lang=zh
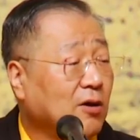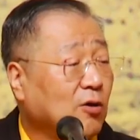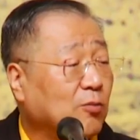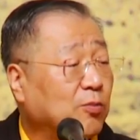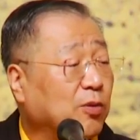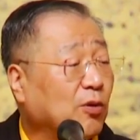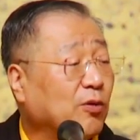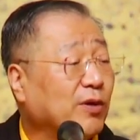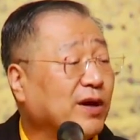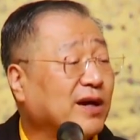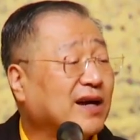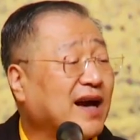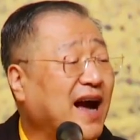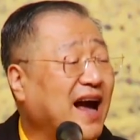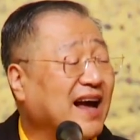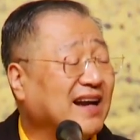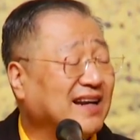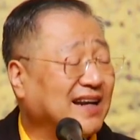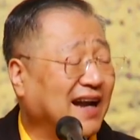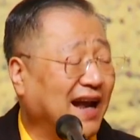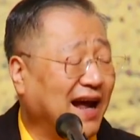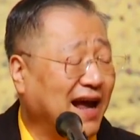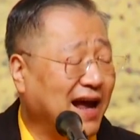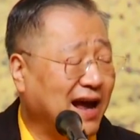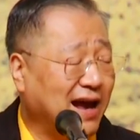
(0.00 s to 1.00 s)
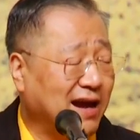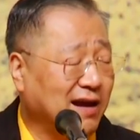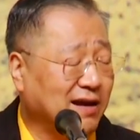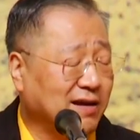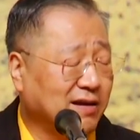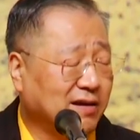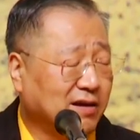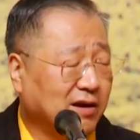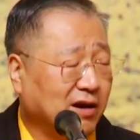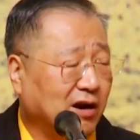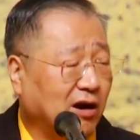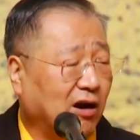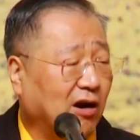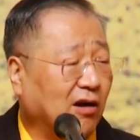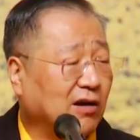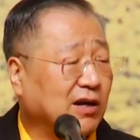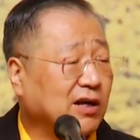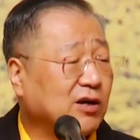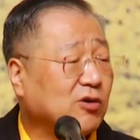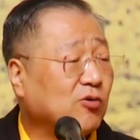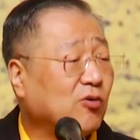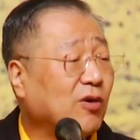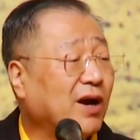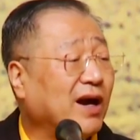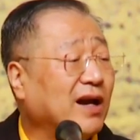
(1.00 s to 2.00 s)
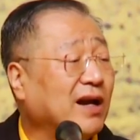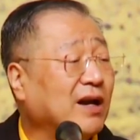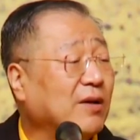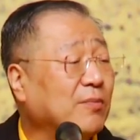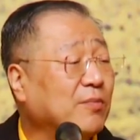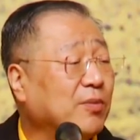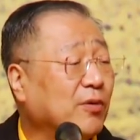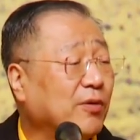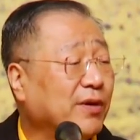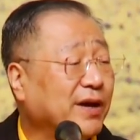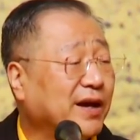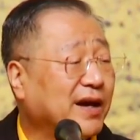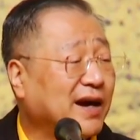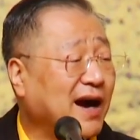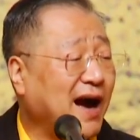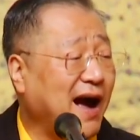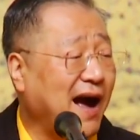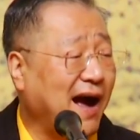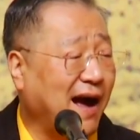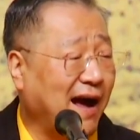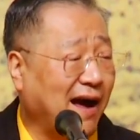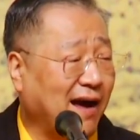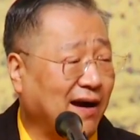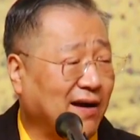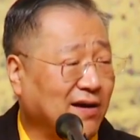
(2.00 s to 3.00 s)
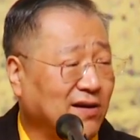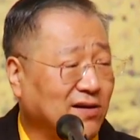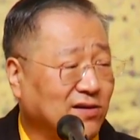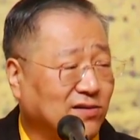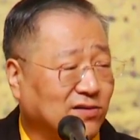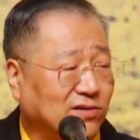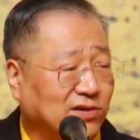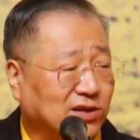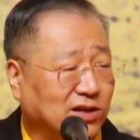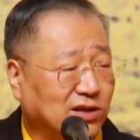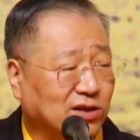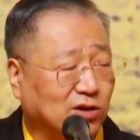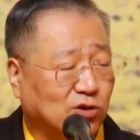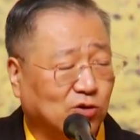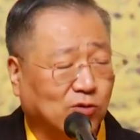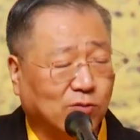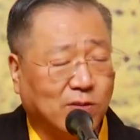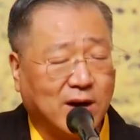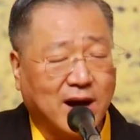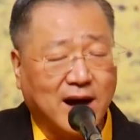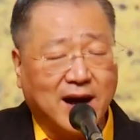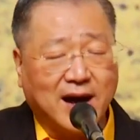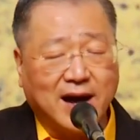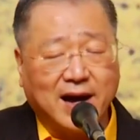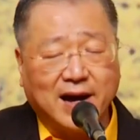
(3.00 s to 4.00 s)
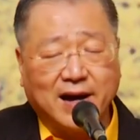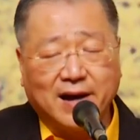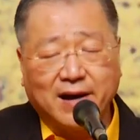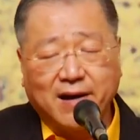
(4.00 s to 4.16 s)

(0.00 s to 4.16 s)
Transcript: 不会看人，好人坏人不会看，听得懂吗？